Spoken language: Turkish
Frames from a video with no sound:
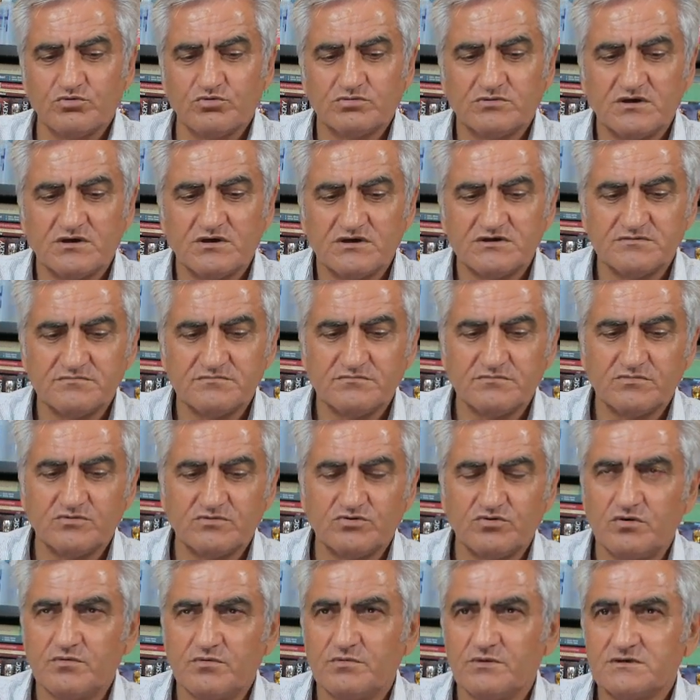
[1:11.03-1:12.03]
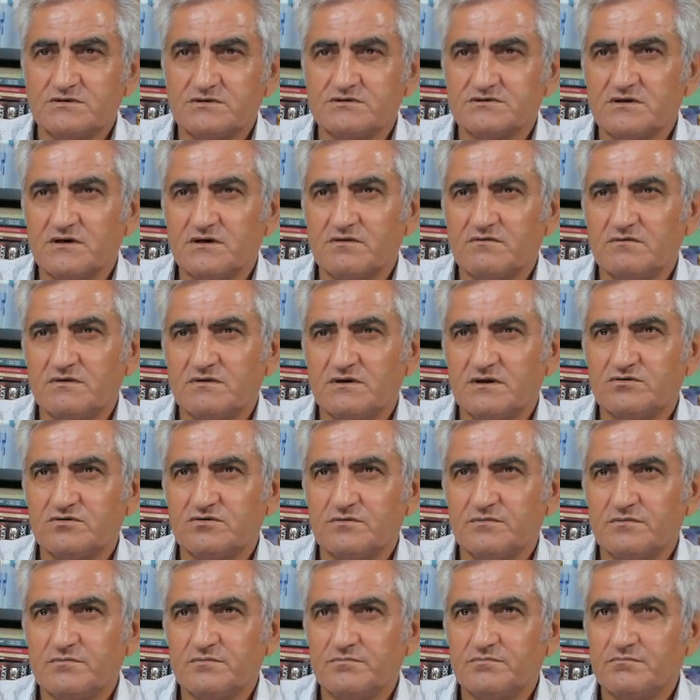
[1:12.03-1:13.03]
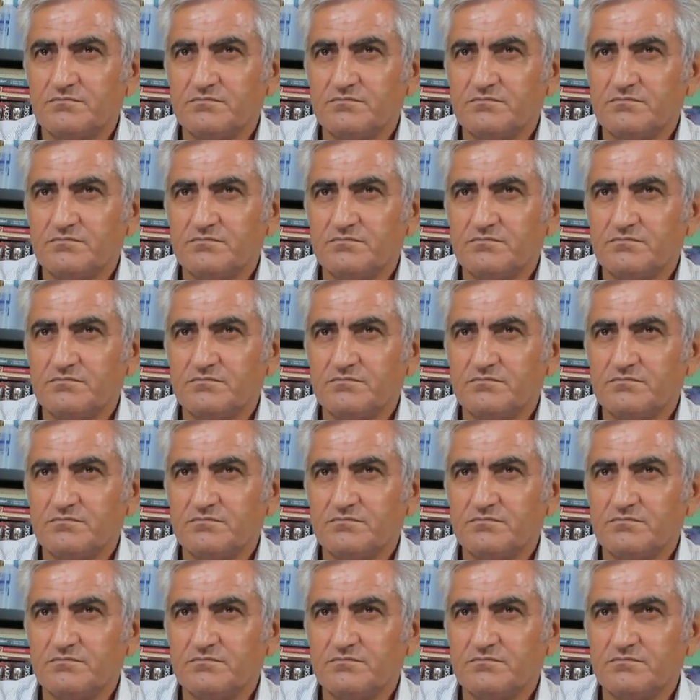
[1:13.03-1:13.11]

muhtacım. Tövbe estağfurullah. Tövbe.